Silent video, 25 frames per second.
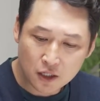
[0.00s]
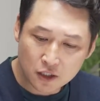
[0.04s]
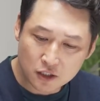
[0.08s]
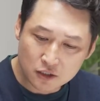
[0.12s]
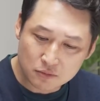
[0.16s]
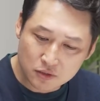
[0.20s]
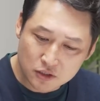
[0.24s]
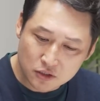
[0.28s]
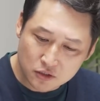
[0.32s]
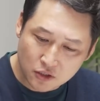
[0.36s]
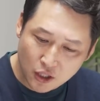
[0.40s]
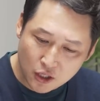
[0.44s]

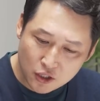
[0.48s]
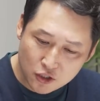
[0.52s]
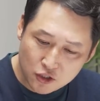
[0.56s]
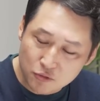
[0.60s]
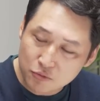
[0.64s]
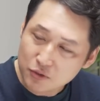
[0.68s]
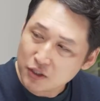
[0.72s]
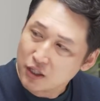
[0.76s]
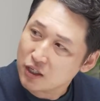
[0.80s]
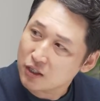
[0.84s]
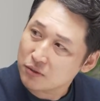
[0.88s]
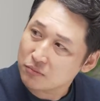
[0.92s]
그럼 그
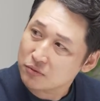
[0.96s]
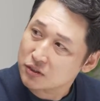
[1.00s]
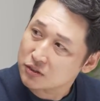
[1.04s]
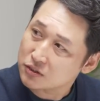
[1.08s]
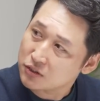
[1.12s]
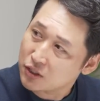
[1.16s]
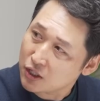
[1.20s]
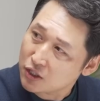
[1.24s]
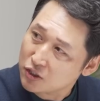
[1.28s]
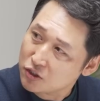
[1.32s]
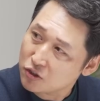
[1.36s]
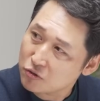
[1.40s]
대기업이 날라가면
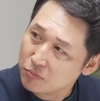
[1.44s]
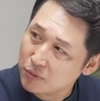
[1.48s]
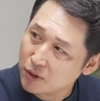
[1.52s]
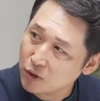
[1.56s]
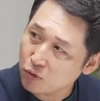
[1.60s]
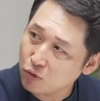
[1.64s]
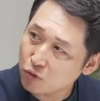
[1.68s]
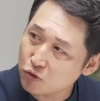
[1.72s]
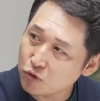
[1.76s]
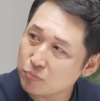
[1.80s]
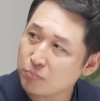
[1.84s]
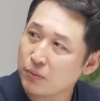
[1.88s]
그 대기업에
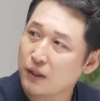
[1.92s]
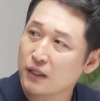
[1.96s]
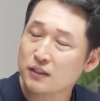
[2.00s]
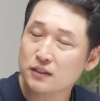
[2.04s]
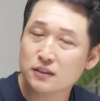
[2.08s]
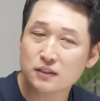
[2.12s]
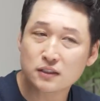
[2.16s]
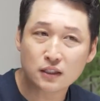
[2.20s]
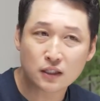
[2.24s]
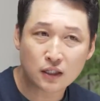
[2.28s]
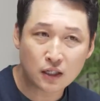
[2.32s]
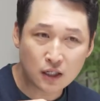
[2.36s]

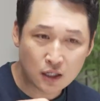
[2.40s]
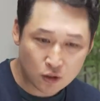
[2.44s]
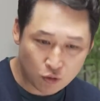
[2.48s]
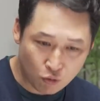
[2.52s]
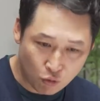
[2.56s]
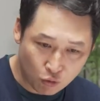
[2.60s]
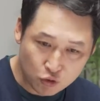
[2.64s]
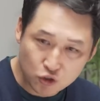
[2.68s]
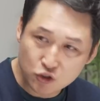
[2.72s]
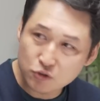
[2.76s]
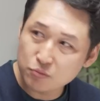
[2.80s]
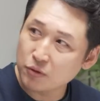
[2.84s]
공급하는
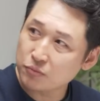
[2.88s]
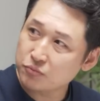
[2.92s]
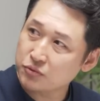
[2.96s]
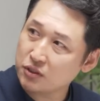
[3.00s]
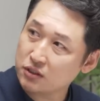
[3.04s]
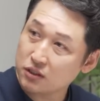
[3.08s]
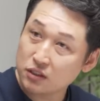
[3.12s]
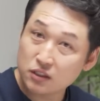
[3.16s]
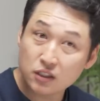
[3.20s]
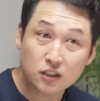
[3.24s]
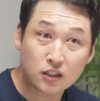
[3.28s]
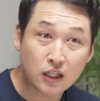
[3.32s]

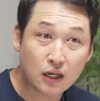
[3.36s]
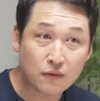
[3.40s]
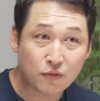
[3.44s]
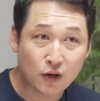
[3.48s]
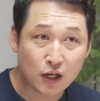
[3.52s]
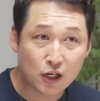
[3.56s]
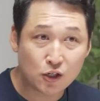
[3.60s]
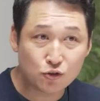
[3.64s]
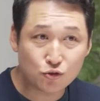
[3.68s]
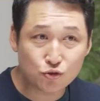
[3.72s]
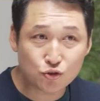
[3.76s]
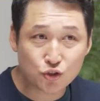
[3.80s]
공급업체들 이게 다
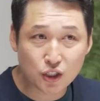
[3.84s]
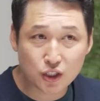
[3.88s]
밸류